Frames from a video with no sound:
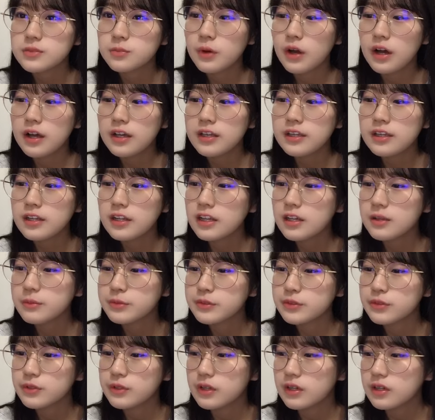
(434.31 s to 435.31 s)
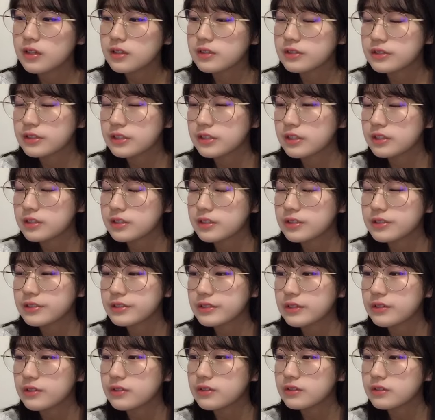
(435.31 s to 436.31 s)
つも i ライブとかあるじゃない
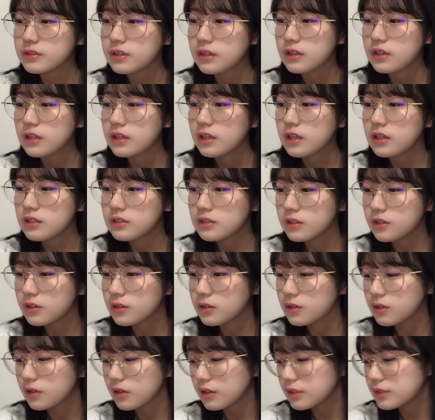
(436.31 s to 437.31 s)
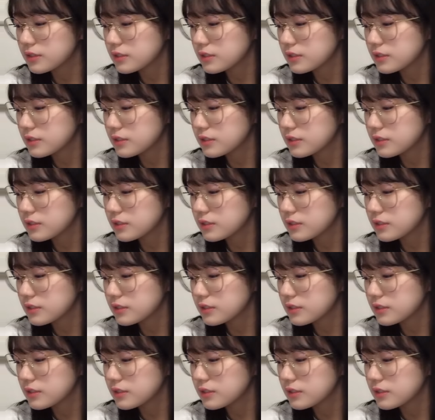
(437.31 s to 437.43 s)
ですかだから